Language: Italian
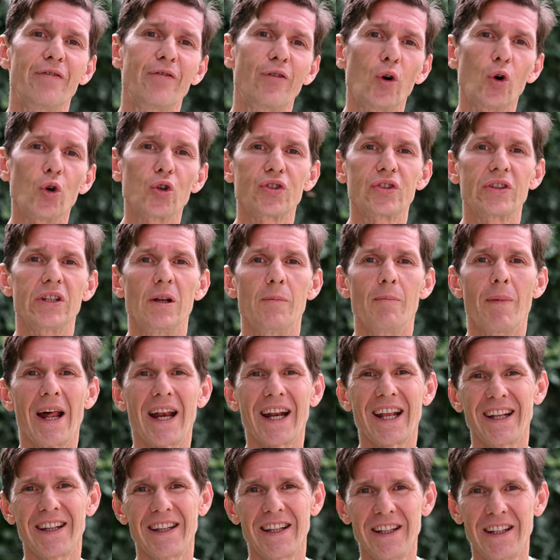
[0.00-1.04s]
fossi il
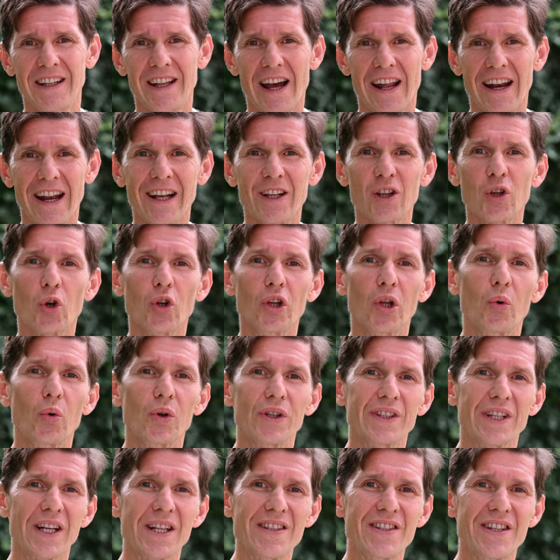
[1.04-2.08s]
marketing director di
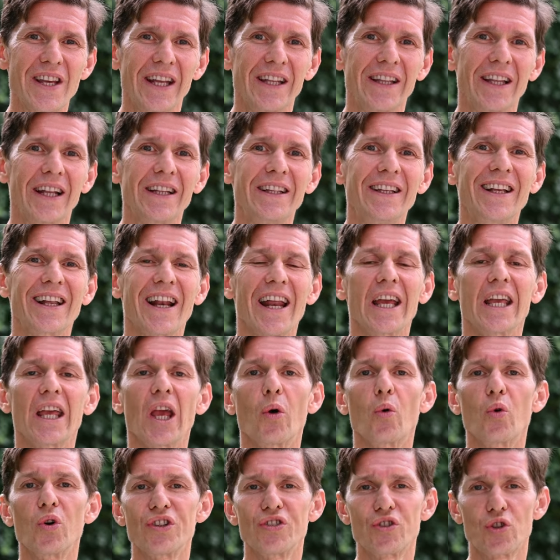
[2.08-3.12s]
questa azienda direi
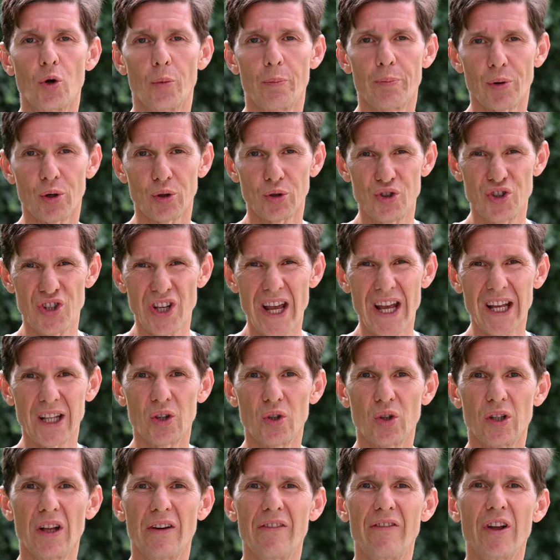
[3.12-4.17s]
che questo
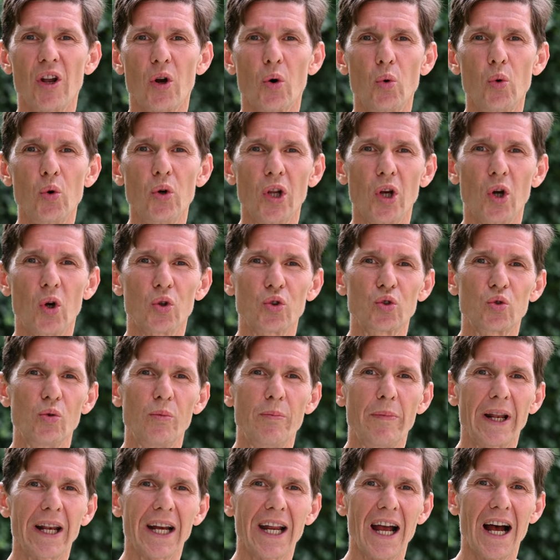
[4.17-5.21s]
progetto è davvero unico sul
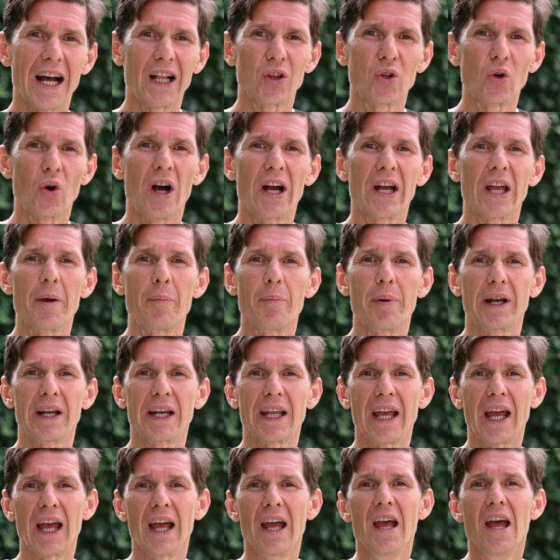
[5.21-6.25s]
mercato anche
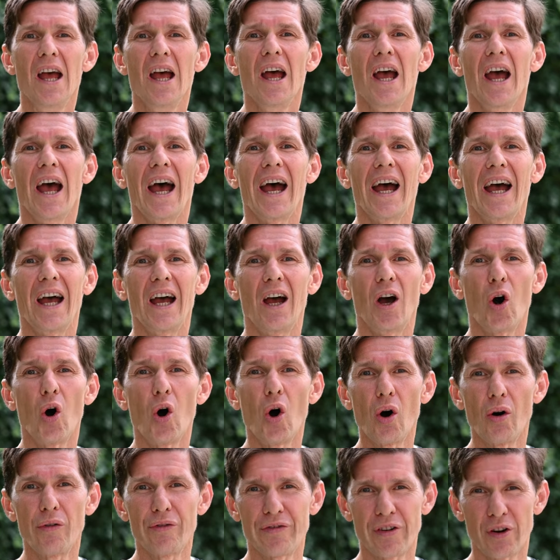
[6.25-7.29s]
perché eh,
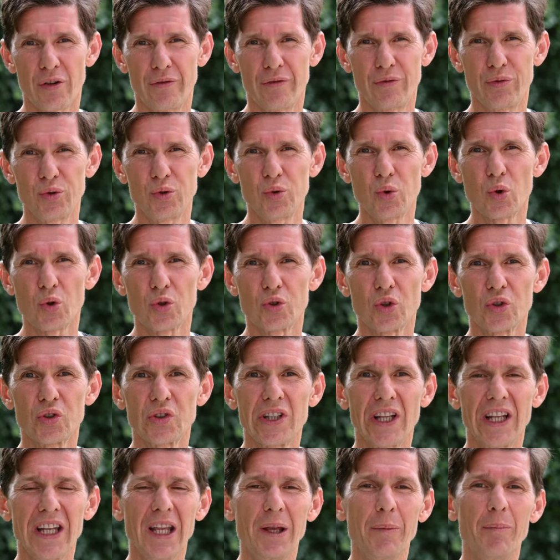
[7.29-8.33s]
offre un futuro
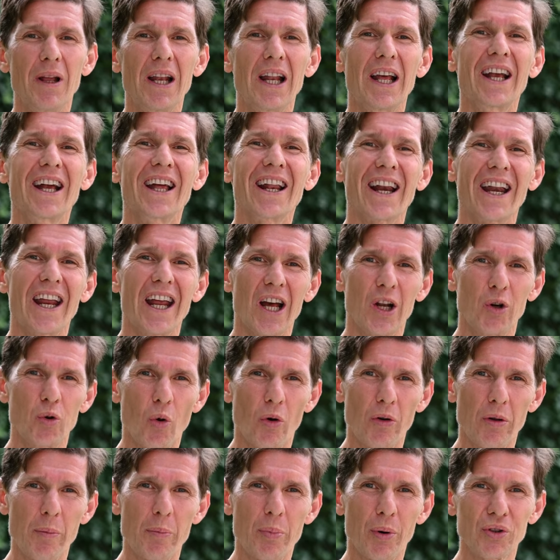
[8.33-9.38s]
sostenibile, crea
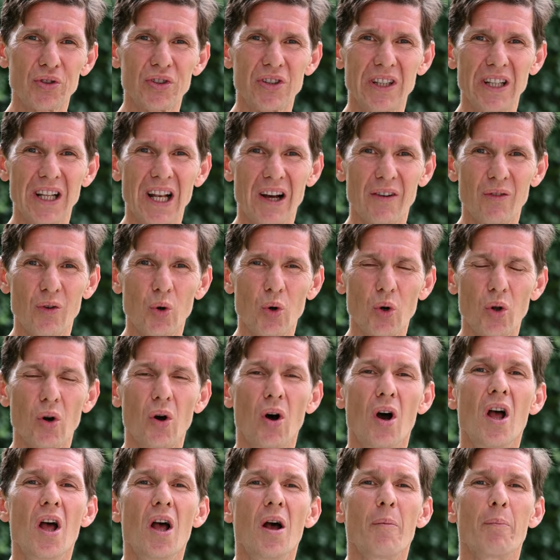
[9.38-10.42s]
nuovi posti di
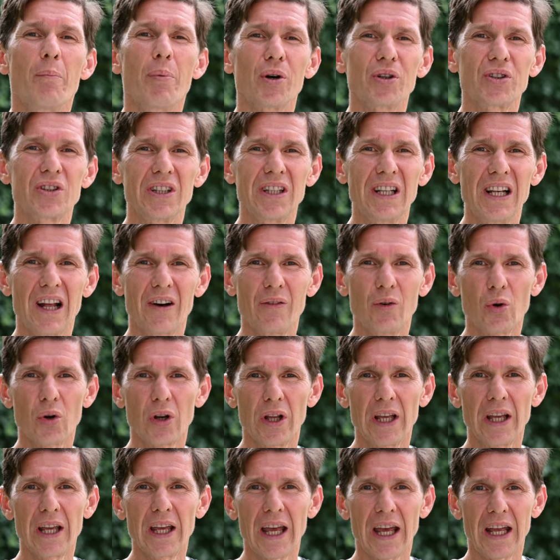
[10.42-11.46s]
lavoro, posti di lavoro
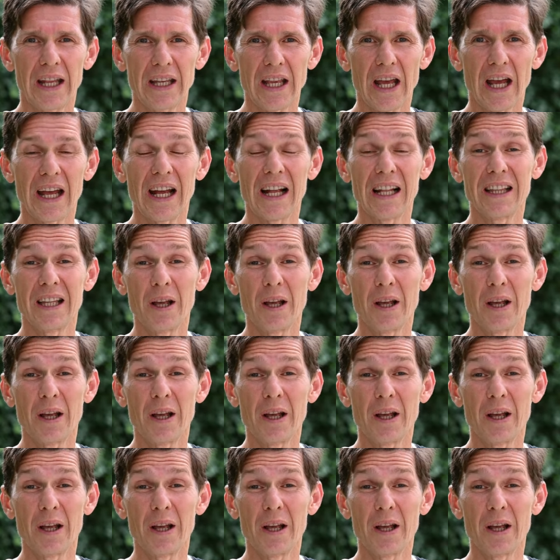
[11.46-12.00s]
in Kenya e al